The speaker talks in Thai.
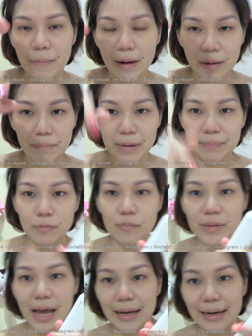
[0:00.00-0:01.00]
พอเราเปิดปุ๊บ
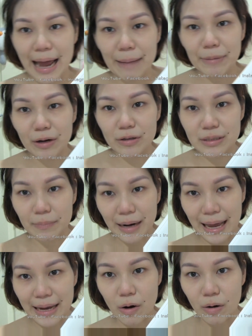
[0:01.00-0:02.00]
เนี่ยน้ำมันก็จะมา
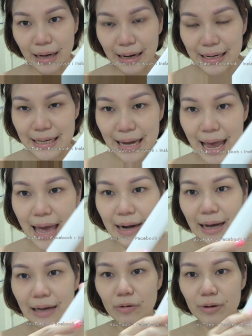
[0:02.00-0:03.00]
ไหลออกทางนี้แทน
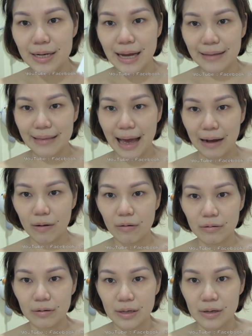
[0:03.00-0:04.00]
นะคะโดยที่หน้าตาของ